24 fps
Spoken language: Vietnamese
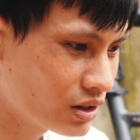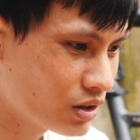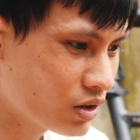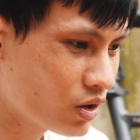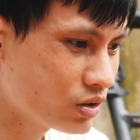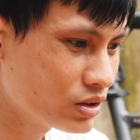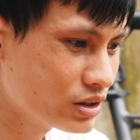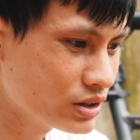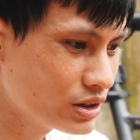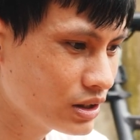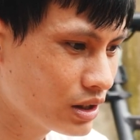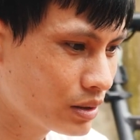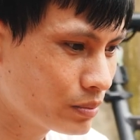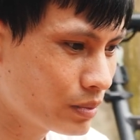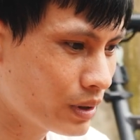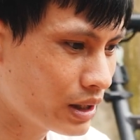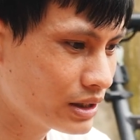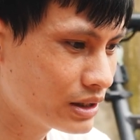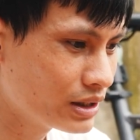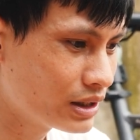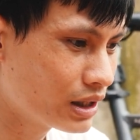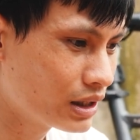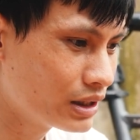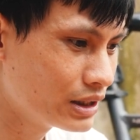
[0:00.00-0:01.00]
có những trường hợp
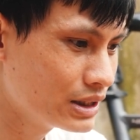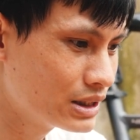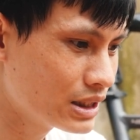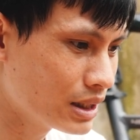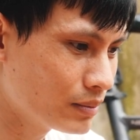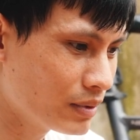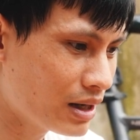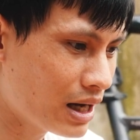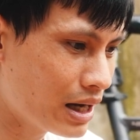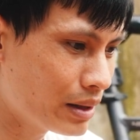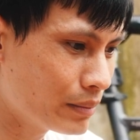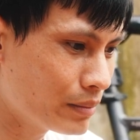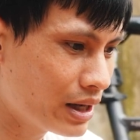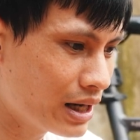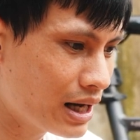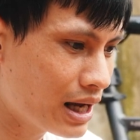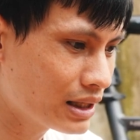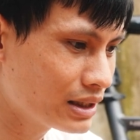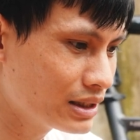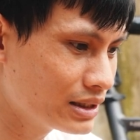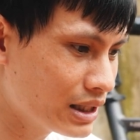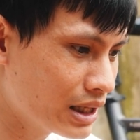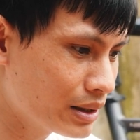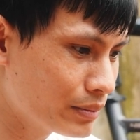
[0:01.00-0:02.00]
bạn thì cần đi chậm lại bạn
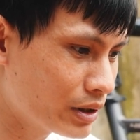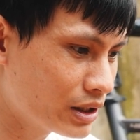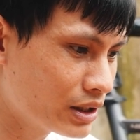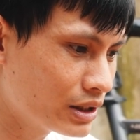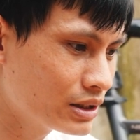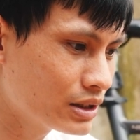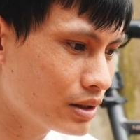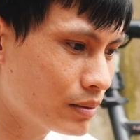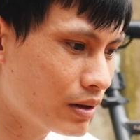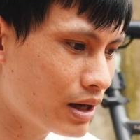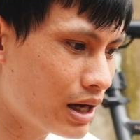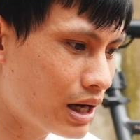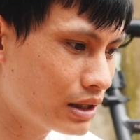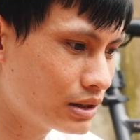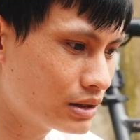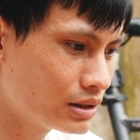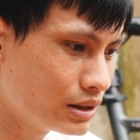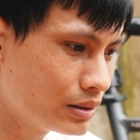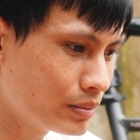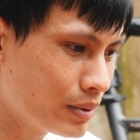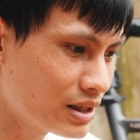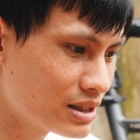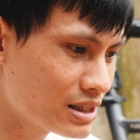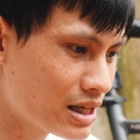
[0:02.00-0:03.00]
đang đi nhanh bạn đi chậm lại
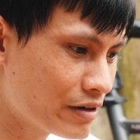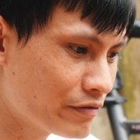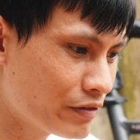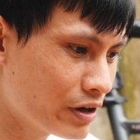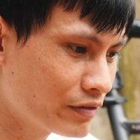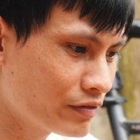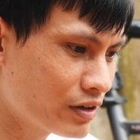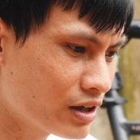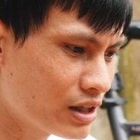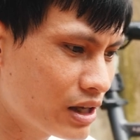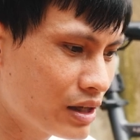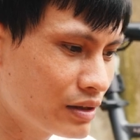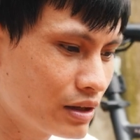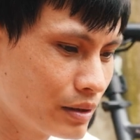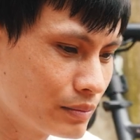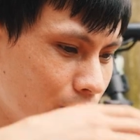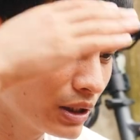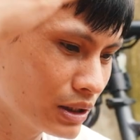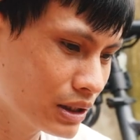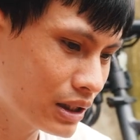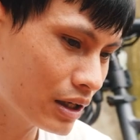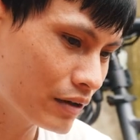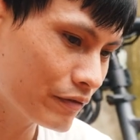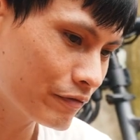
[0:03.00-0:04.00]
thì bạn rà phanh và phanh lập
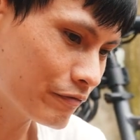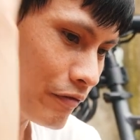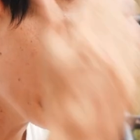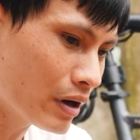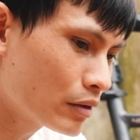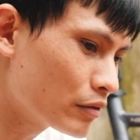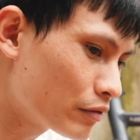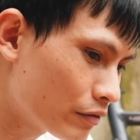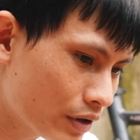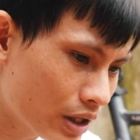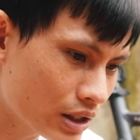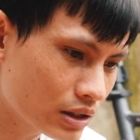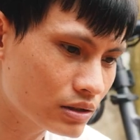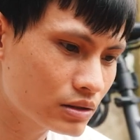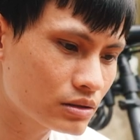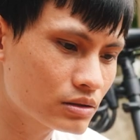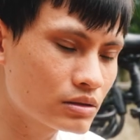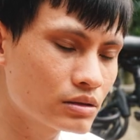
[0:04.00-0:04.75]
tức cắt phăng phát